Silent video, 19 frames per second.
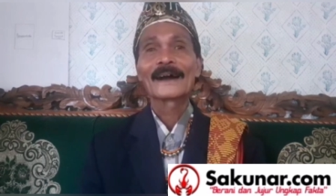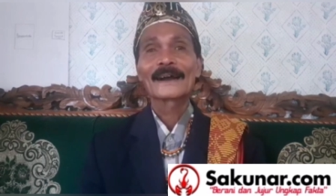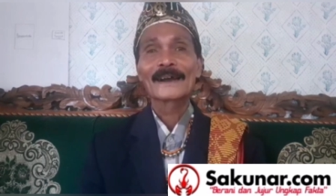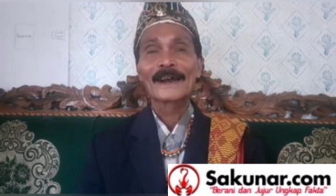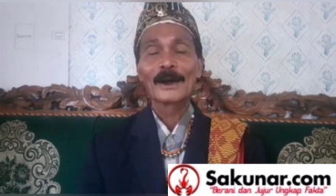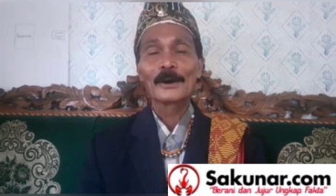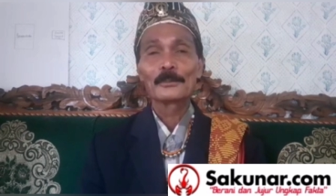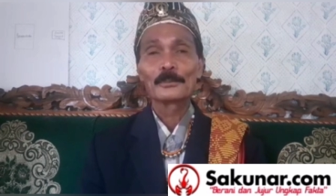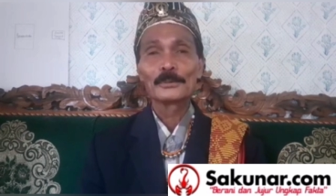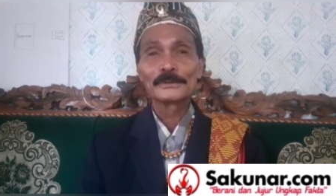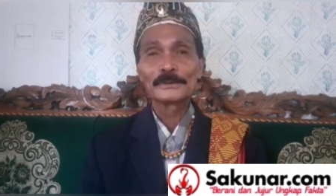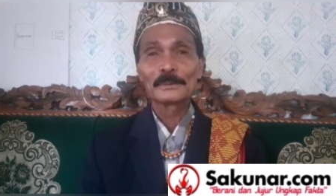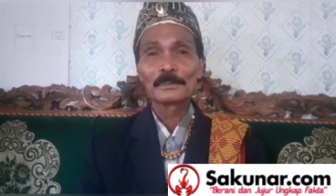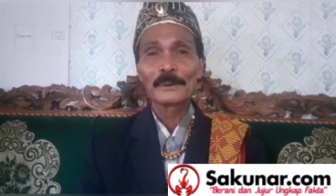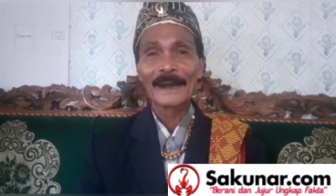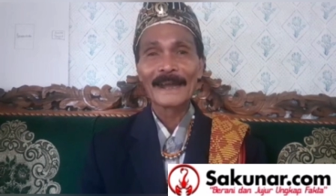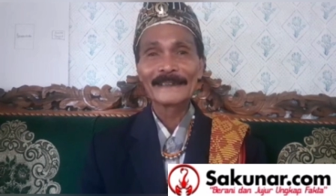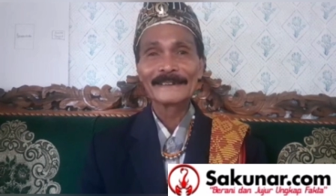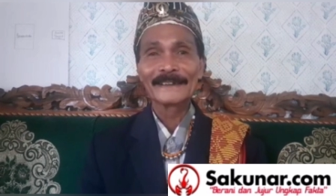kau punya
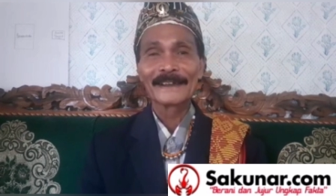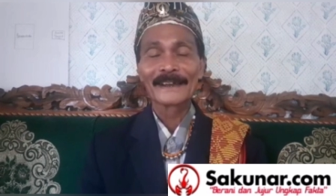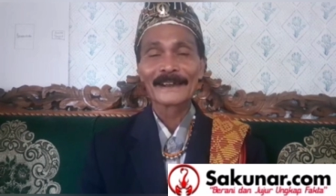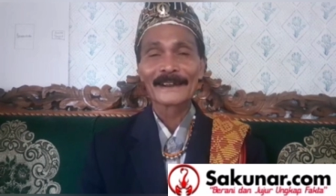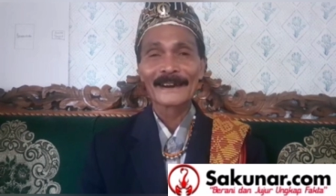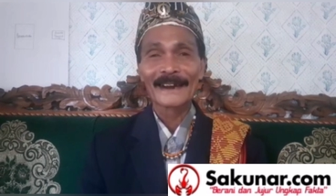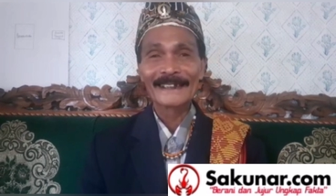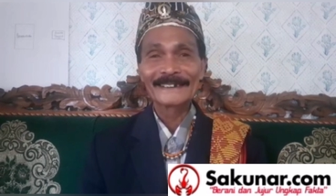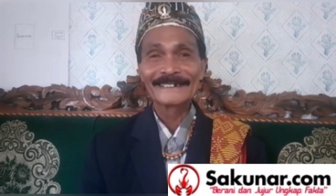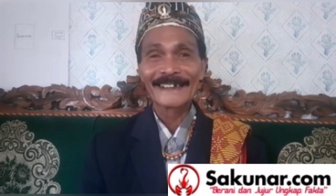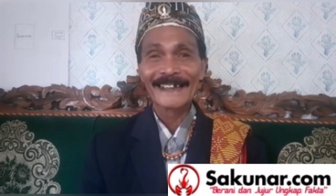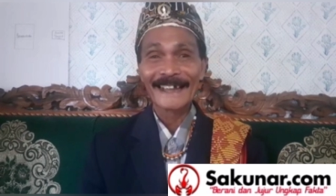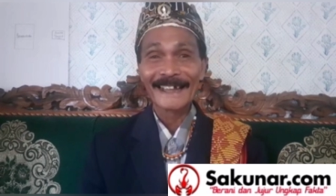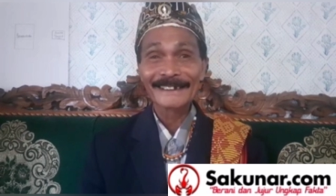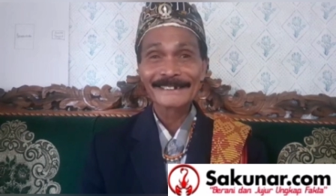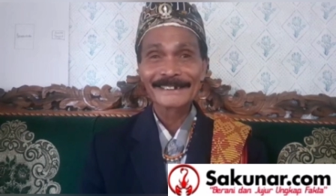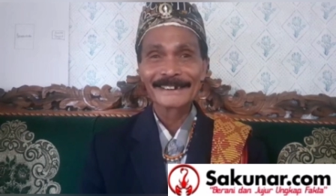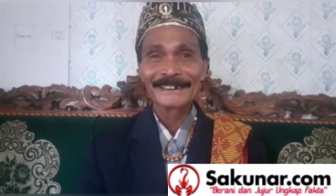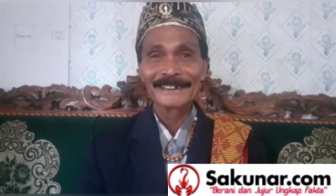pak yang raja
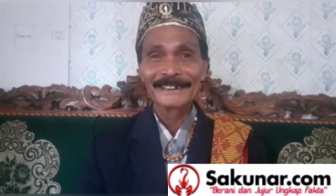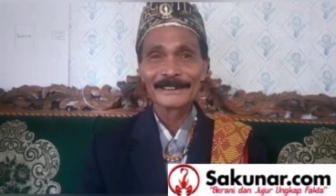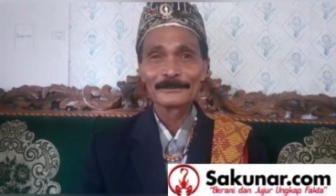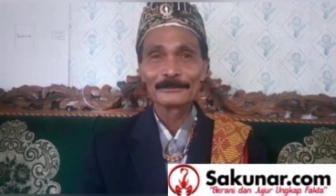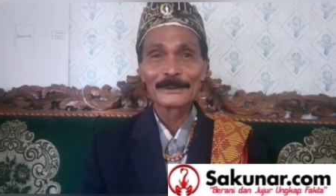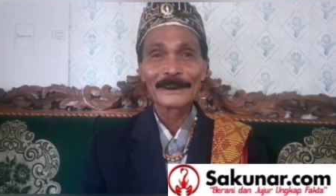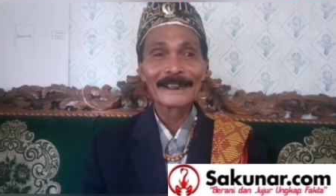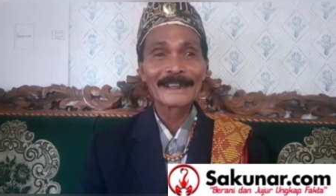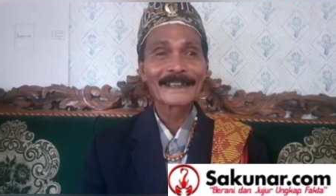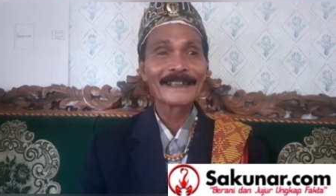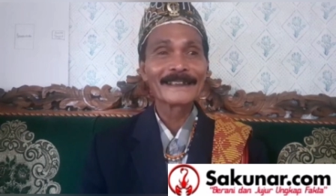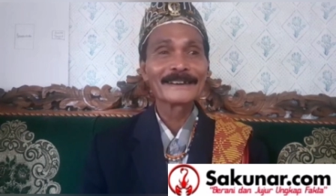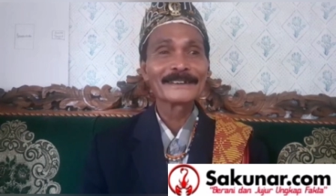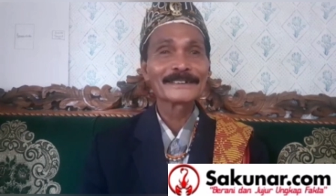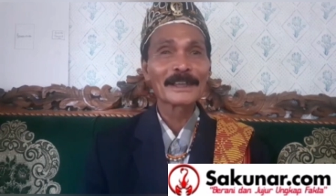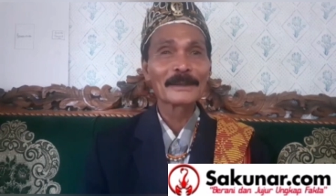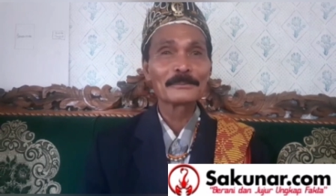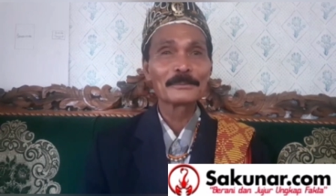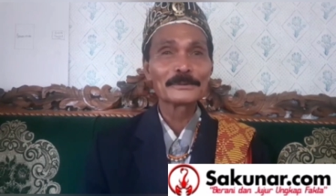asli mereka ini
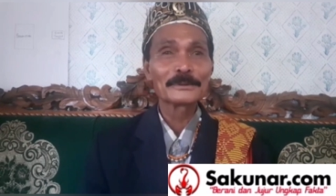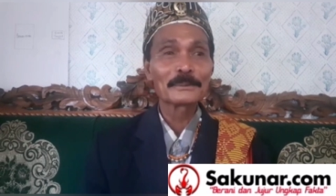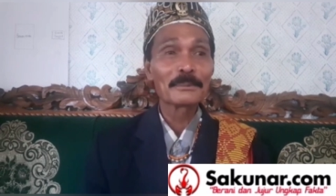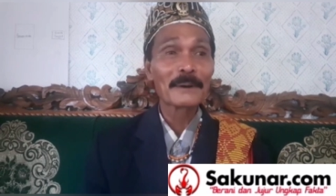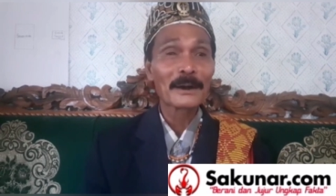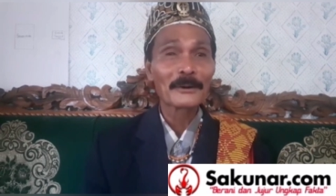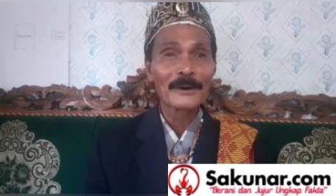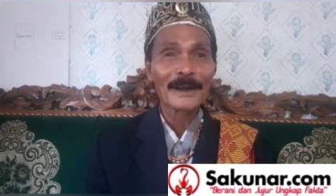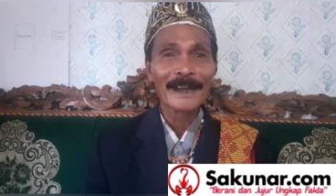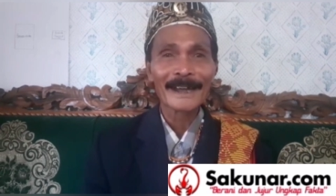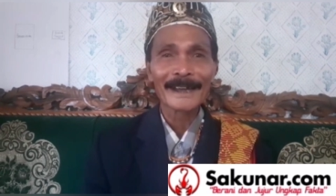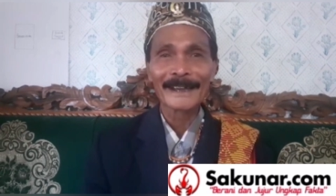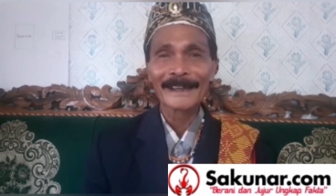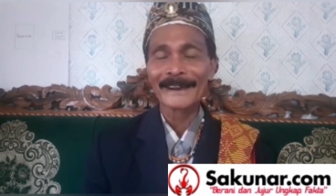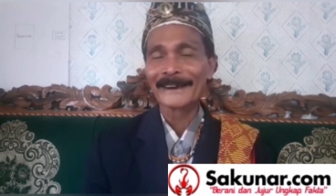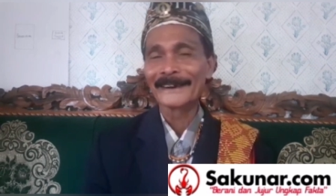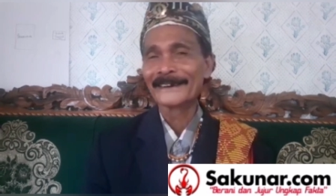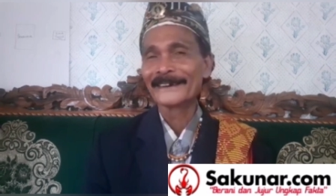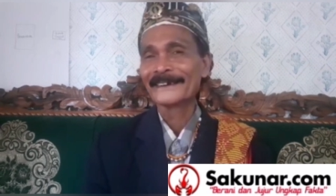saya punya
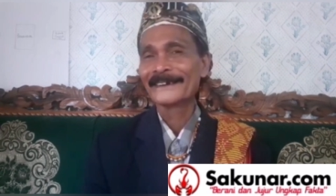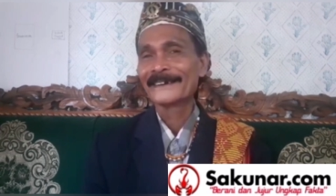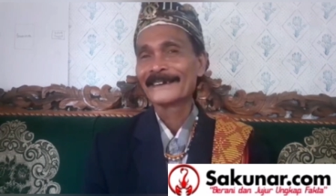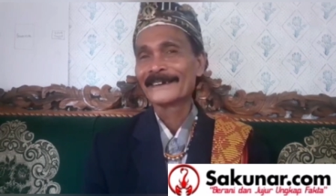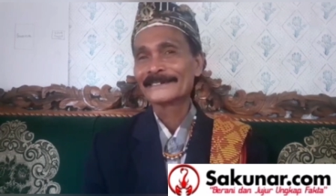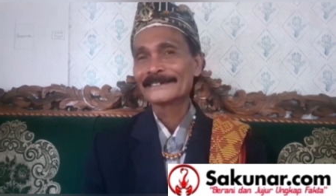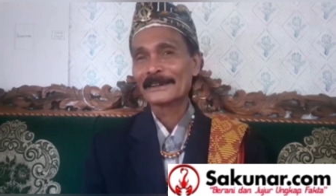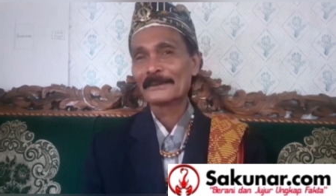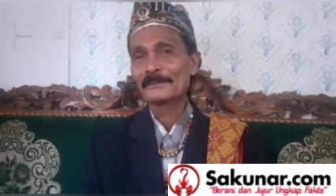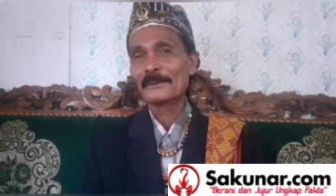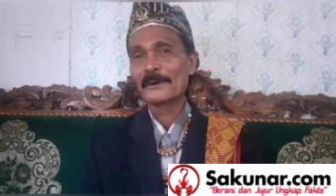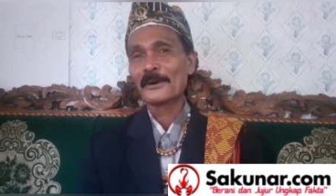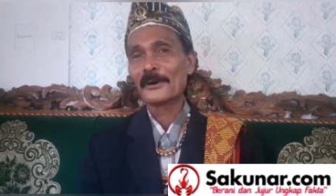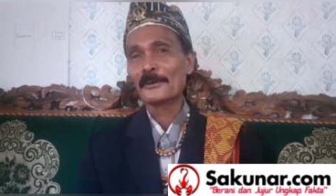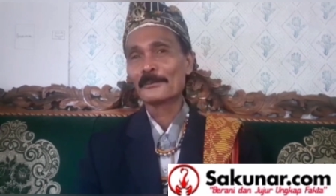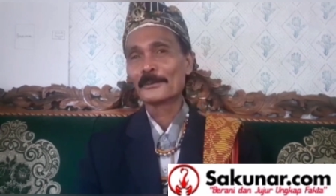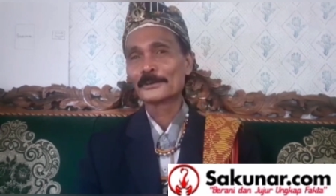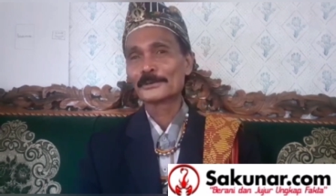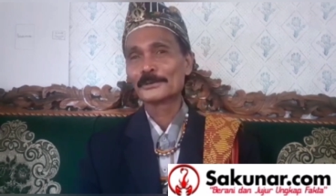bawahan tapi mau
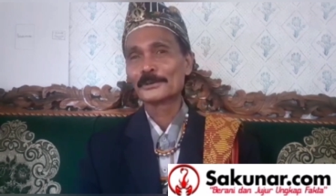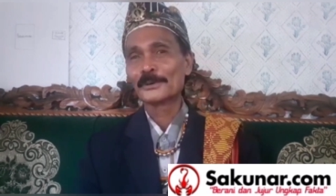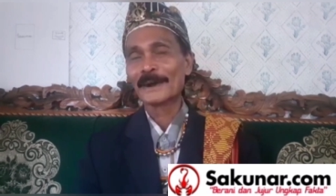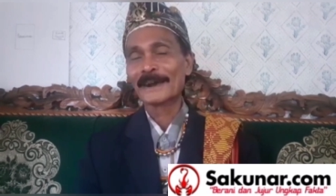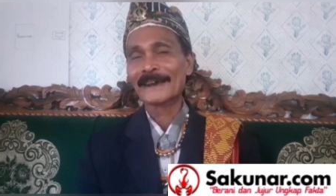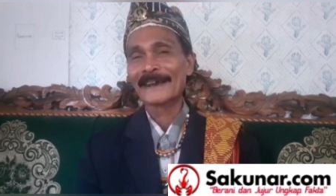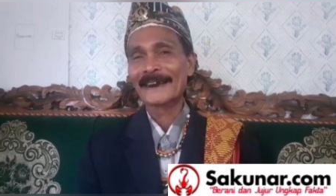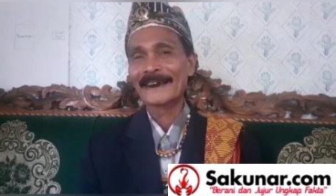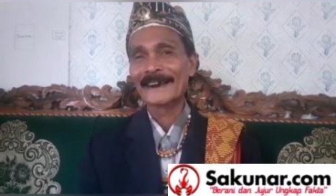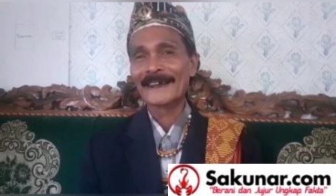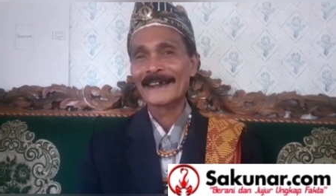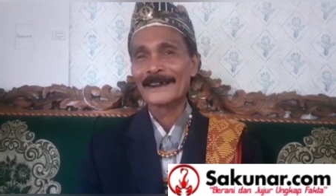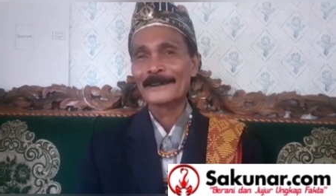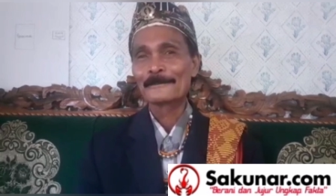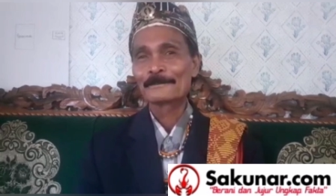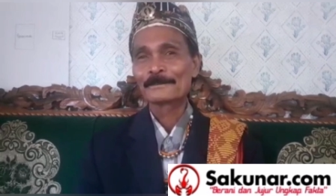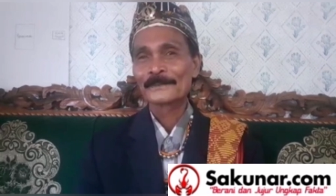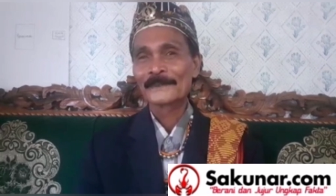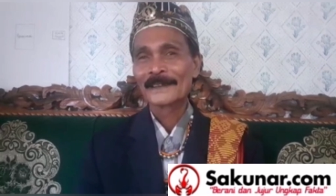omong juga
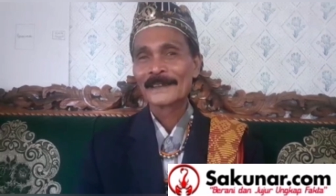karena